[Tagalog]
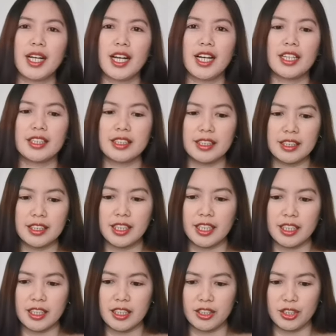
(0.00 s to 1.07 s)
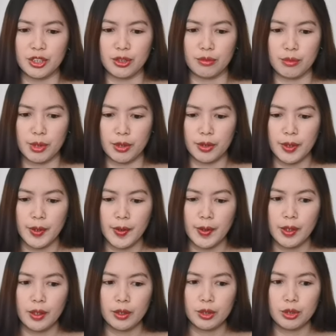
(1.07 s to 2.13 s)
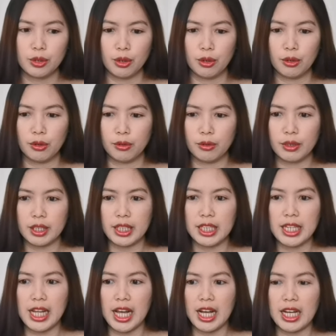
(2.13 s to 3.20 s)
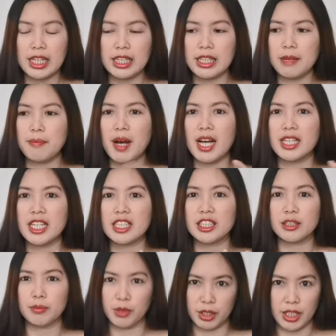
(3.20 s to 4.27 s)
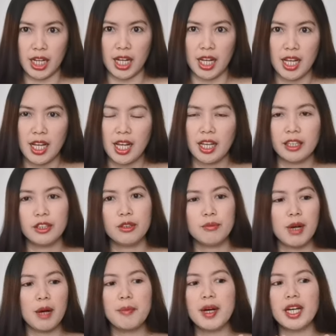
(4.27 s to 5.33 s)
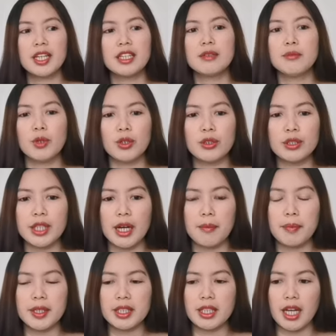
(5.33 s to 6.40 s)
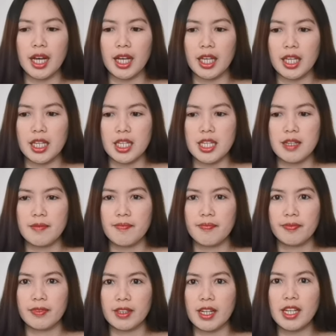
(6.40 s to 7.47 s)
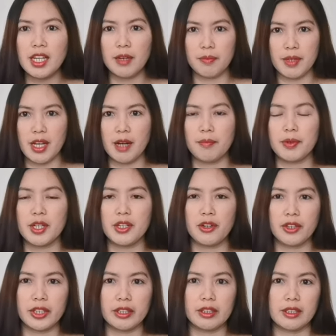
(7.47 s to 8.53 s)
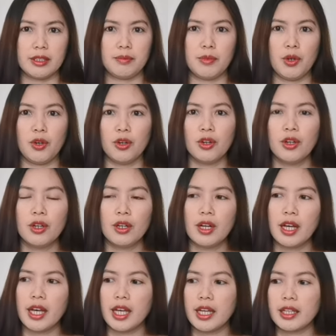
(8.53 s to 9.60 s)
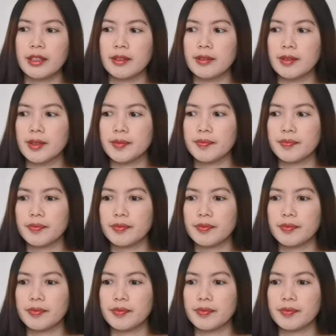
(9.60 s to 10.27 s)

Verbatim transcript: Mahati din ang attention mo. So, kailangan na manage mo siya. Yung mamahalin mo, dapat ay alam niya ang priorities mo And,